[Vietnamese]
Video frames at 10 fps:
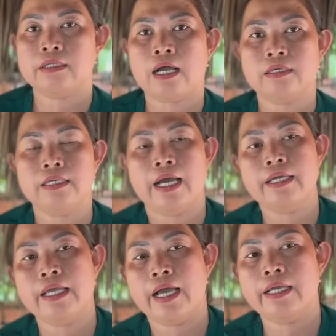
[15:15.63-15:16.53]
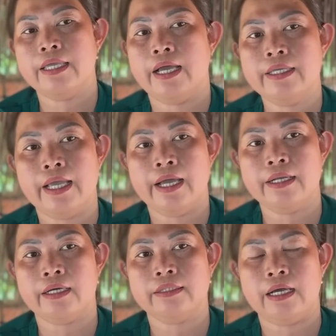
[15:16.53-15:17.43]
thật giả giả giả giả
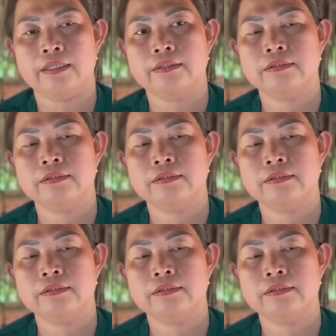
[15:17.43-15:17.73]
thật thật